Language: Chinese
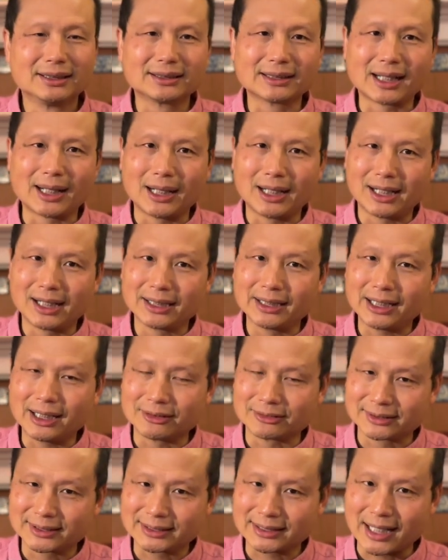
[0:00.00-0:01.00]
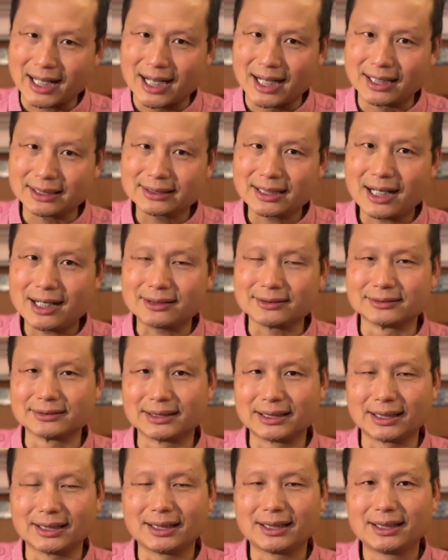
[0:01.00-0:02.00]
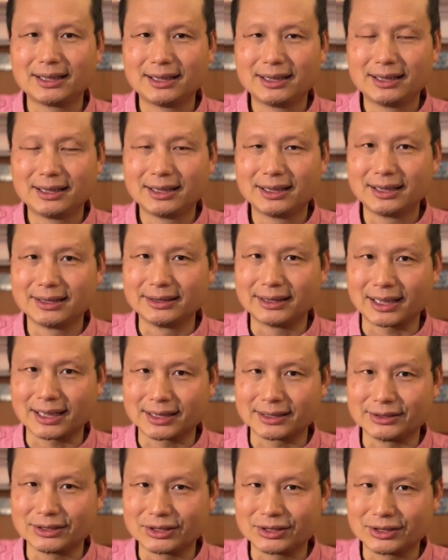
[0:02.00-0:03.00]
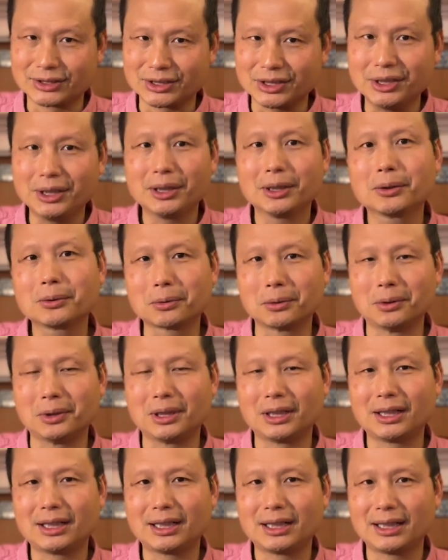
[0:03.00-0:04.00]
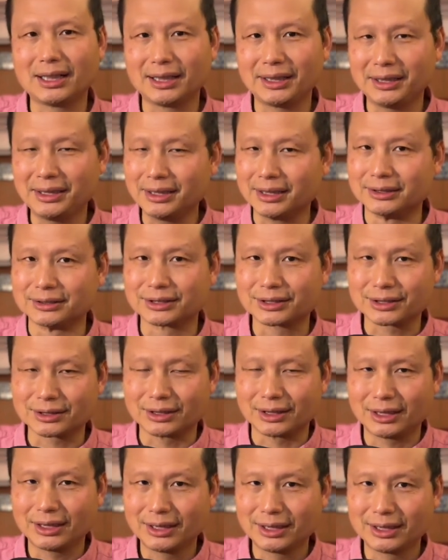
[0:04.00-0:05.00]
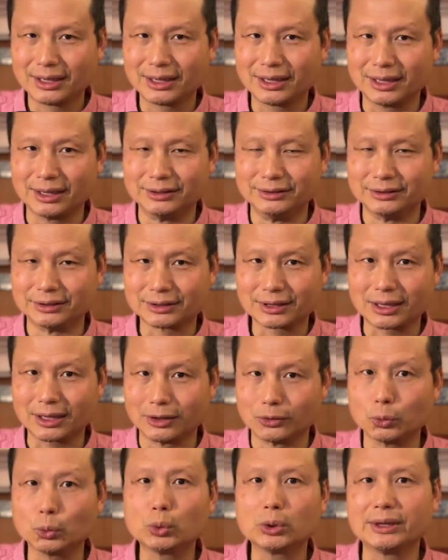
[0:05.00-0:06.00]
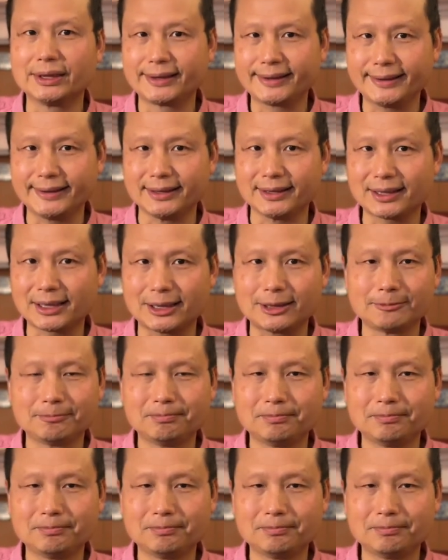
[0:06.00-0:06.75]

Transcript: 他要达到的那个结果也是很成问题的。